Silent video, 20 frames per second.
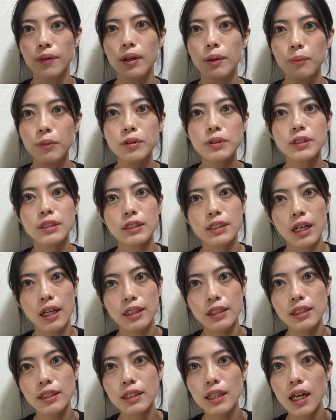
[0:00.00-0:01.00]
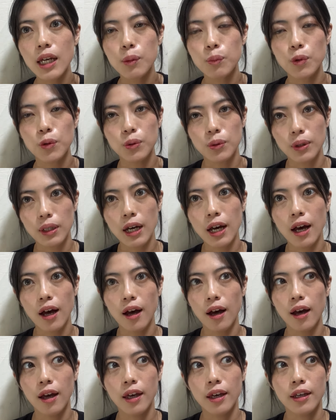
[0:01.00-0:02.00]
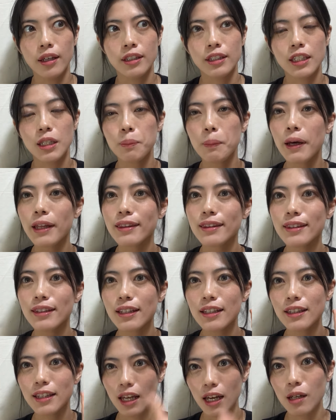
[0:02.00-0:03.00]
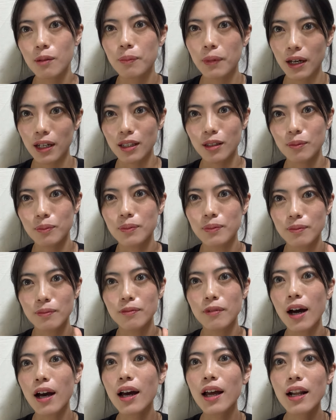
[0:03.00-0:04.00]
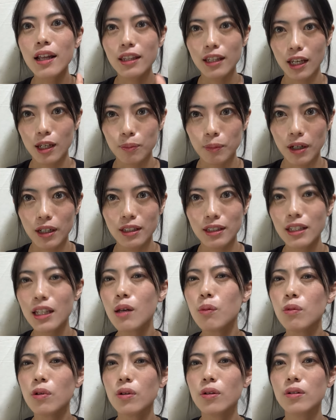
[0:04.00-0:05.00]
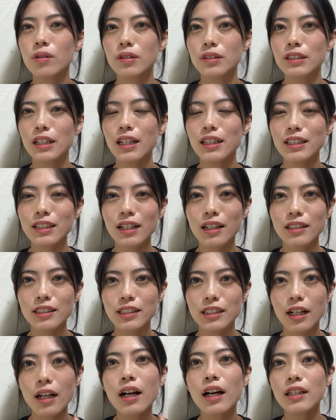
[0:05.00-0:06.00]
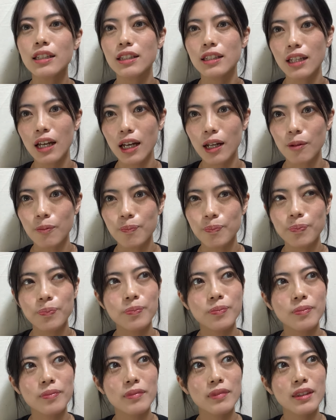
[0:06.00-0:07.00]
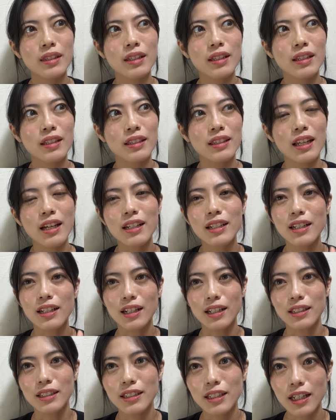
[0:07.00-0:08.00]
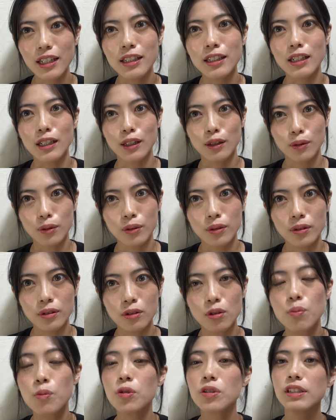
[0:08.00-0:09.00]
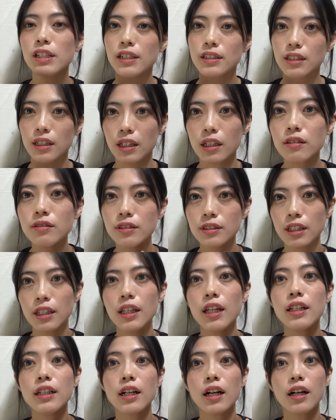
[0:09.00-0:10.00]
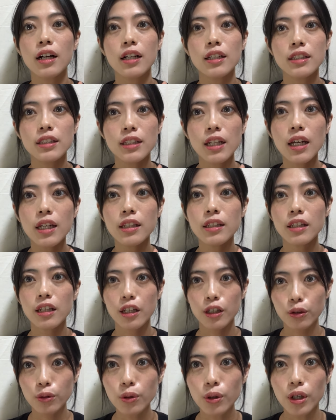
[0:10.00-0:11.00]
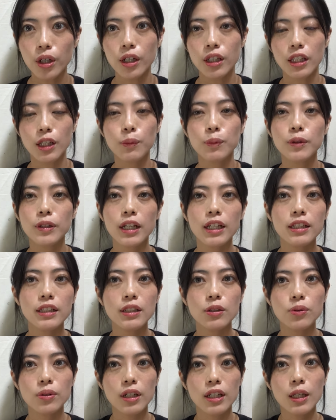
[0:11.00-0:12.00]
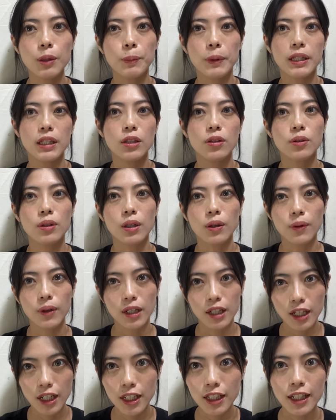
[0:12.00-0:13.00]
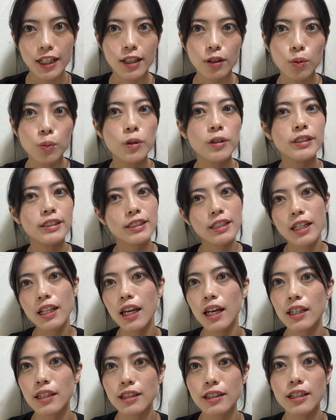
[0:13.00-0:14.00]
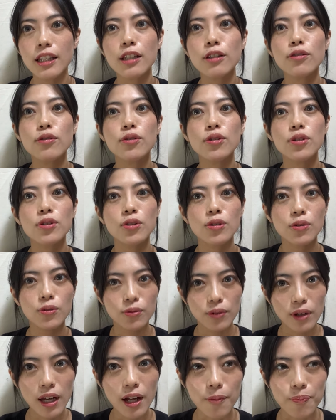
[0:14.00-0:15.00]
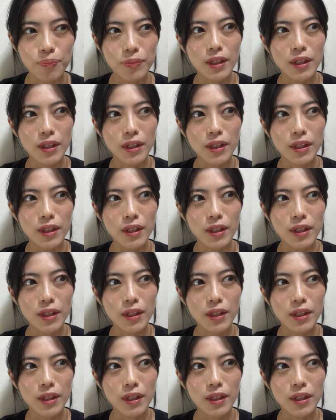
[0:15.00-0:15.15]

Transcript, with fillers: もし描きたいものが決まってない場合、わからない場合、でも何かしら描きたい。何か描きたいんだけど、模写じゃなくて何か描きたいんだけど、でも何を描けばいいのかわからない、思いつかないっていう人は、